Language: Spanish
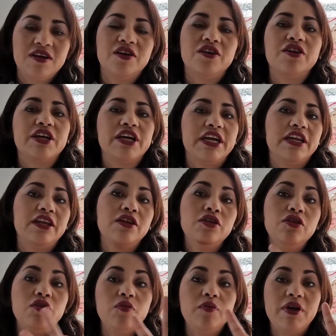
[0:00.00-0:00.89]
Ok,
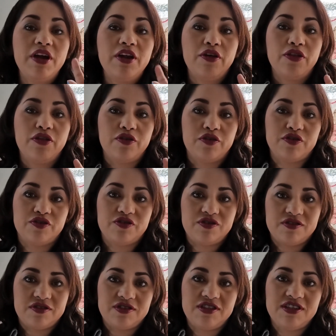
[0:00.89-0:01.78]
número
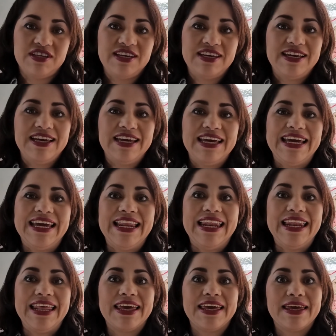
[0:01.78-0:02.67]
dos,
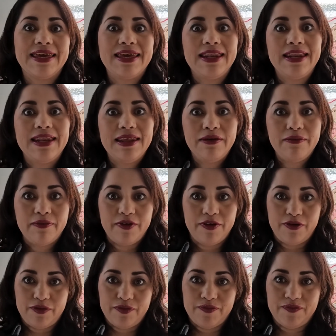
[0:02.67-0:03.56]
el
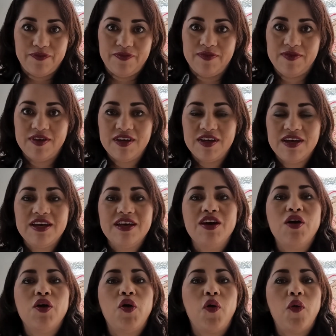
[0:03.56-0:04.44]
equilibrio.
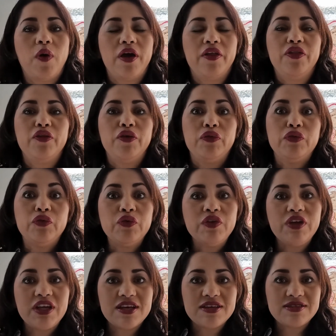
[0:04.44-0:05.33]
Cuando tú
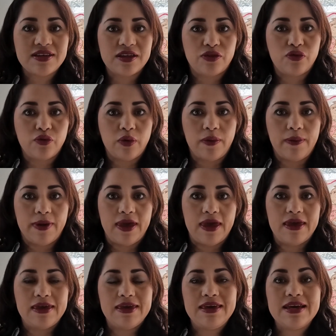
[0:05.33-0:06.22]
tienes a tu
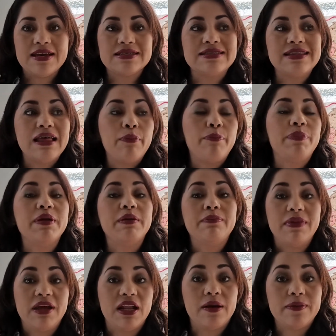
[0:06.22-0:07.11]
bebé y es la
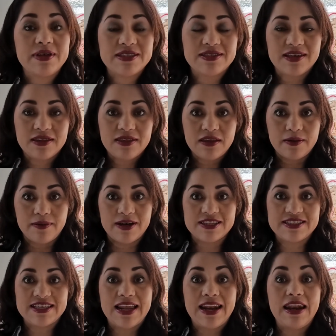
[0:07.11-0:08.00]
primera vez que te
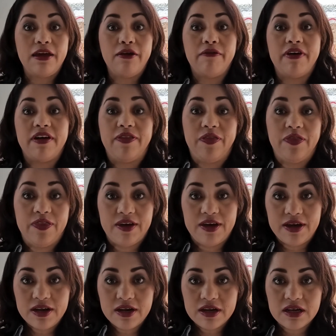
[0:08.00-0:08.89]
vas a
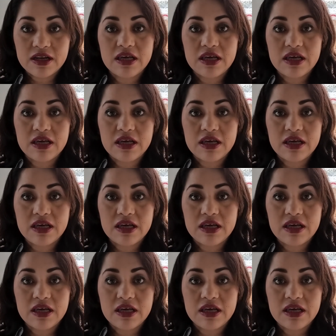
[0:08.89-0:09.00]
levantar,